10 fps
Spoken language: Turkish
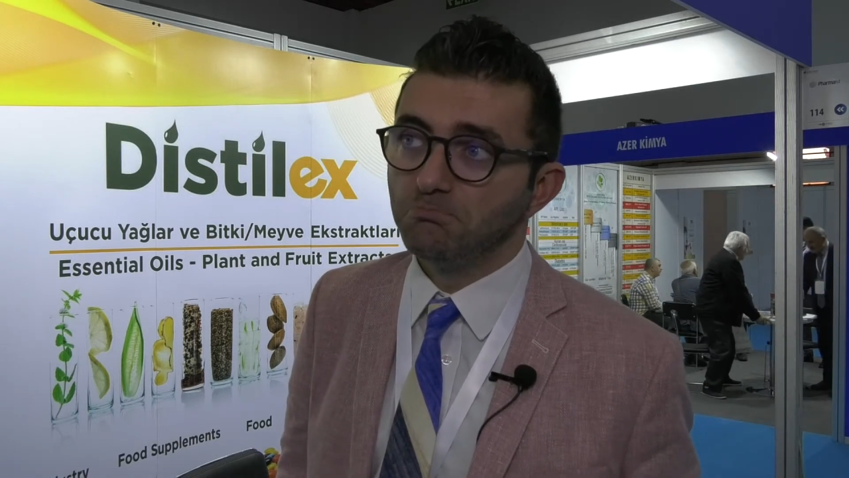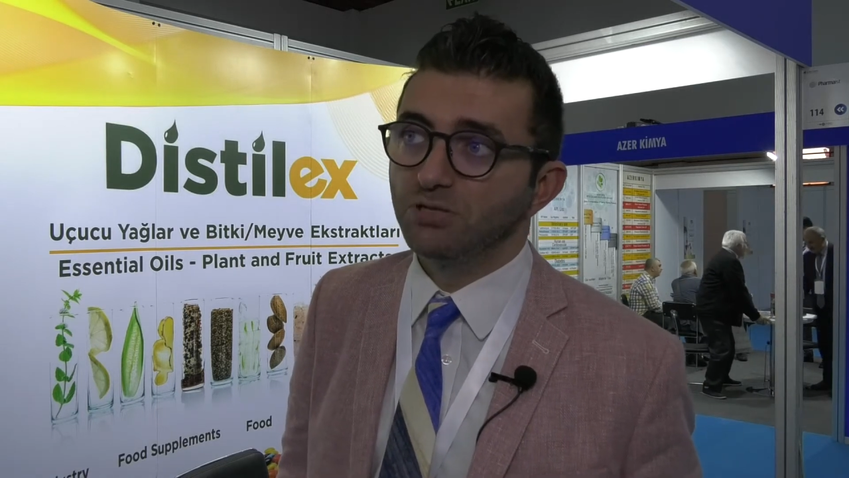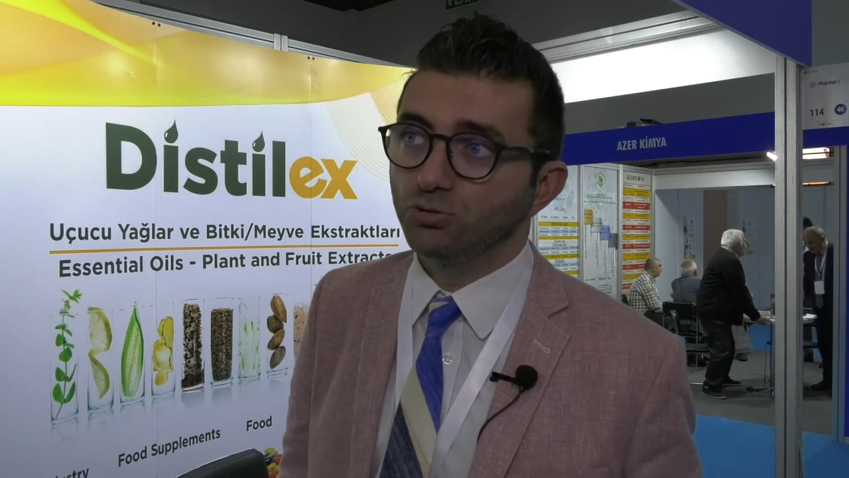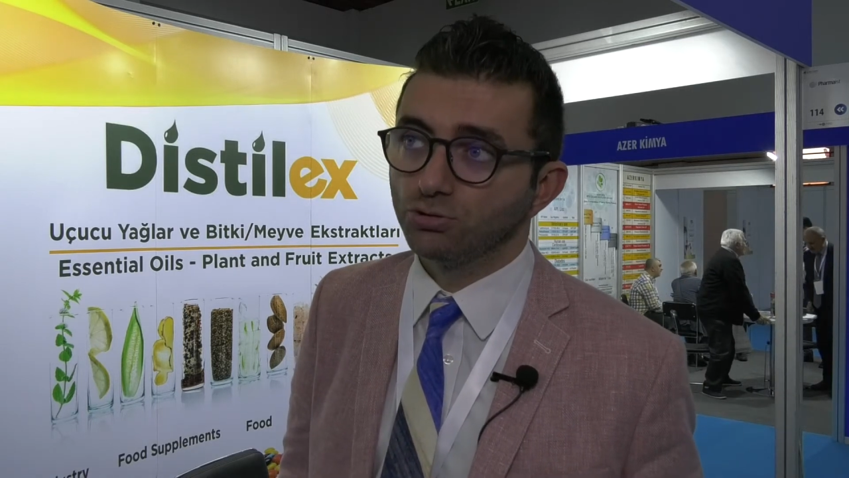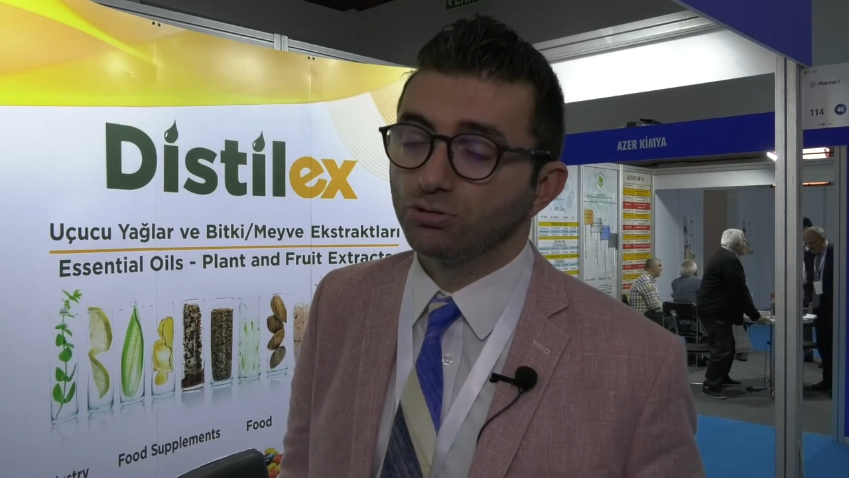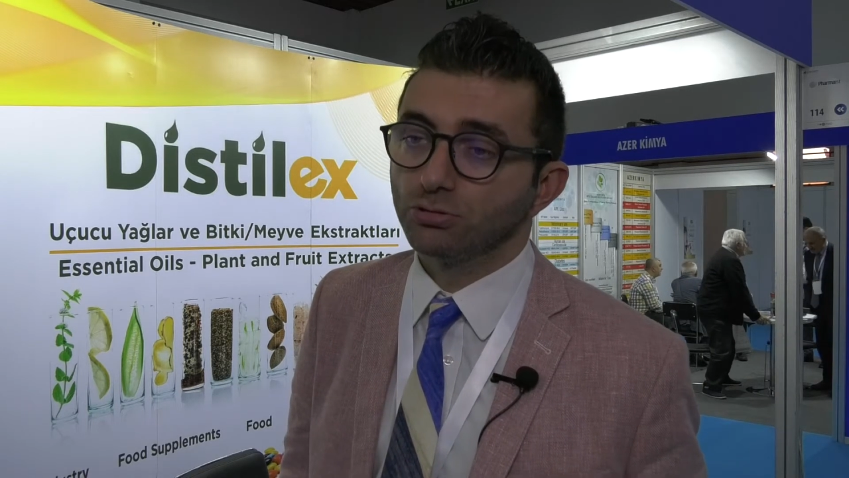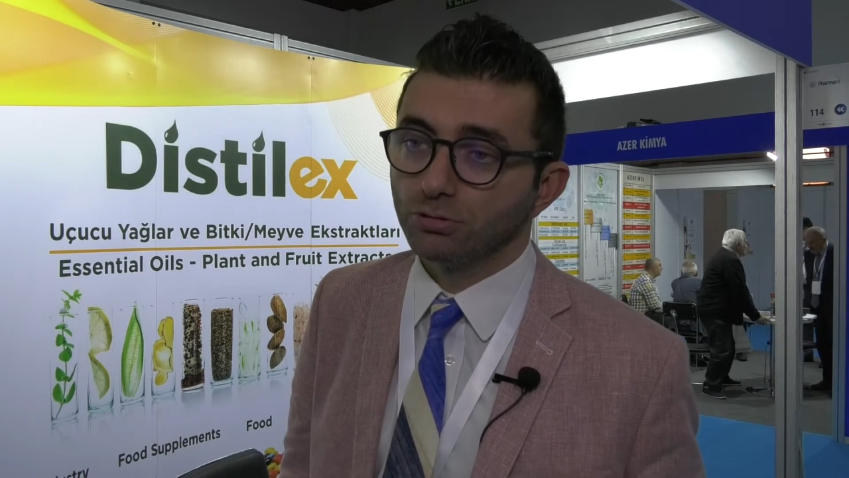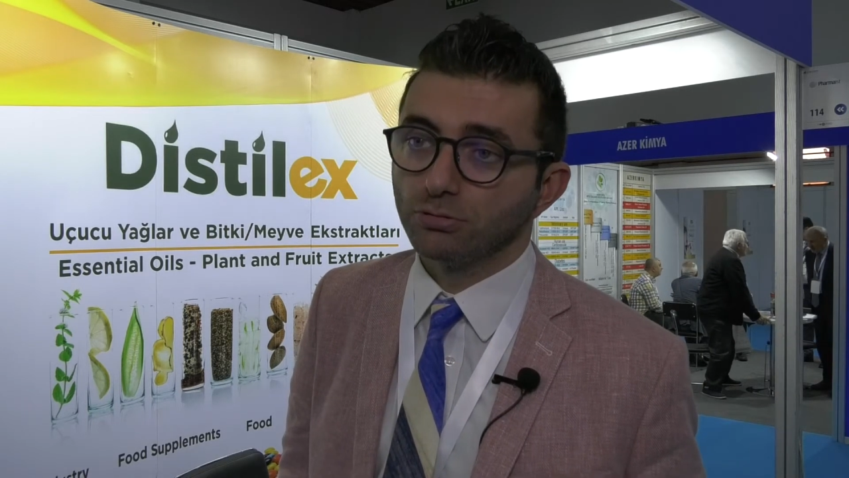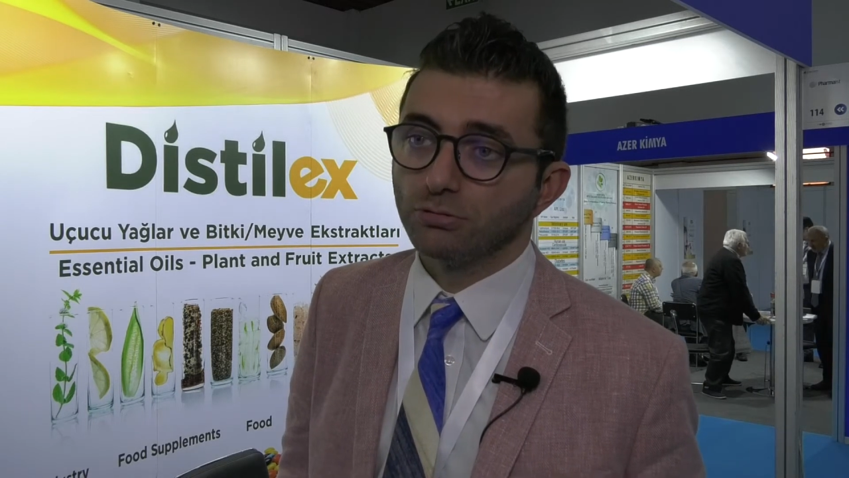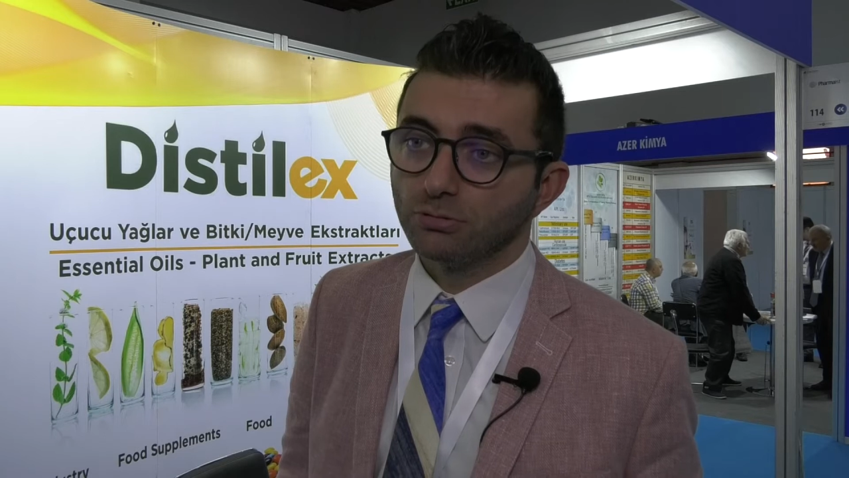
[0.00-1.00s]
bir tür
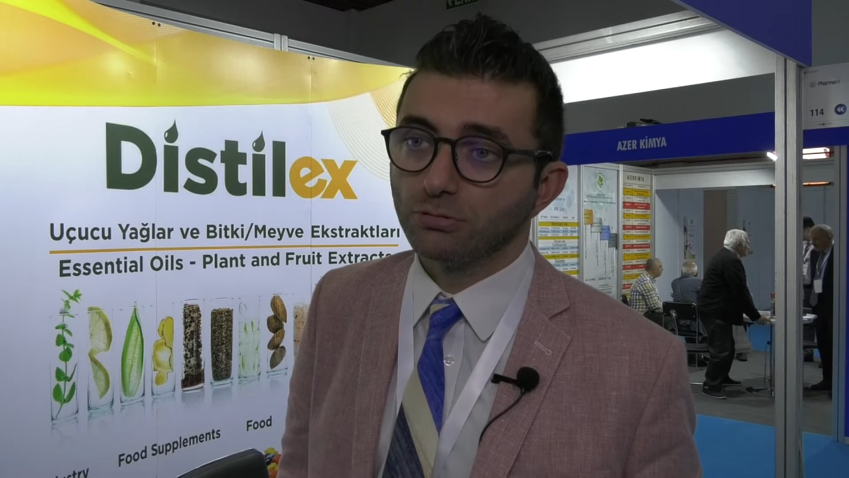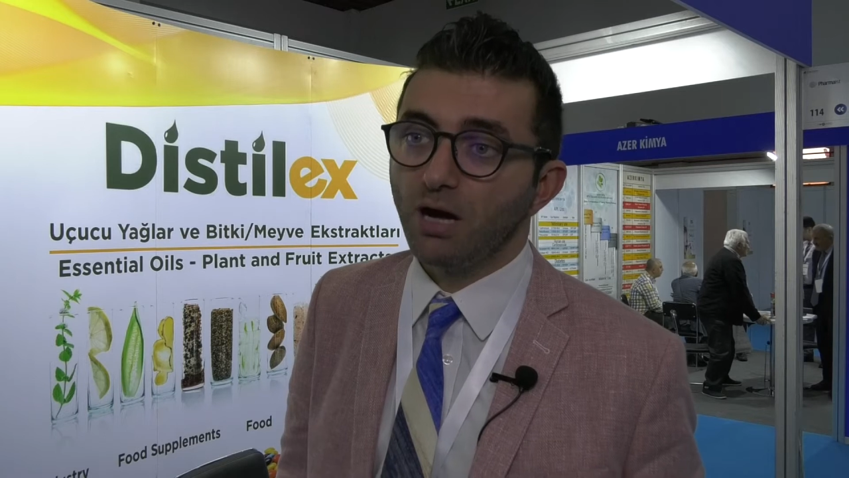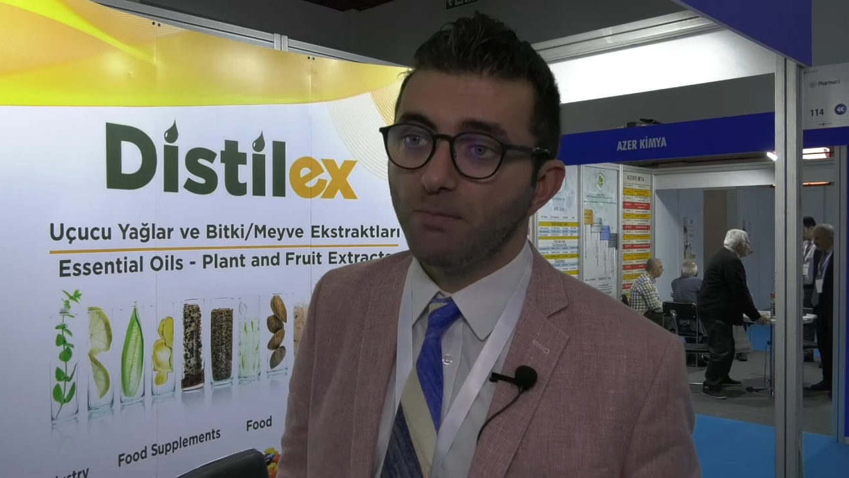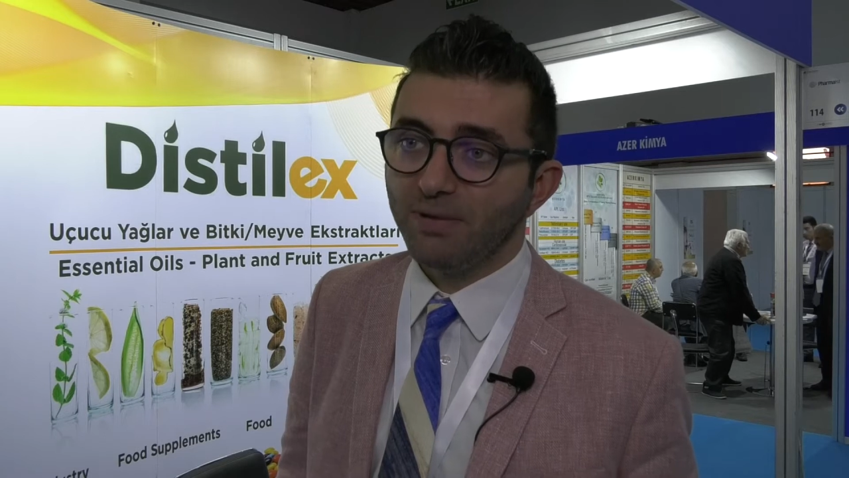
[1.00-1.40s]
ham